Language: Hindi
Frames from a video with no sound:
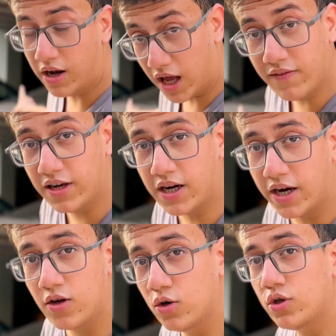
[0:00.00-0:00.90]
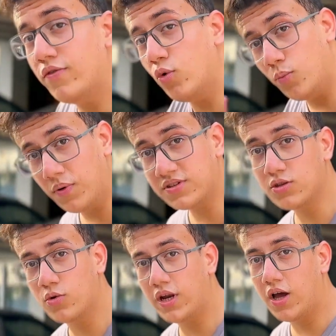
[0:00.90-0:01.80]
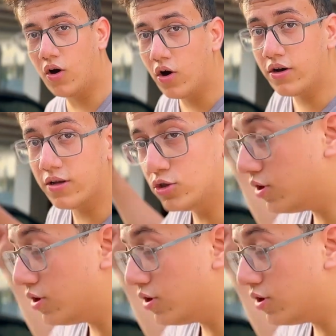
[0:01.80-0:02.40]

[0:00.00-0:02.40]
लाल वाली गाड़ी को जो है वो ऊपर से धोना है और जो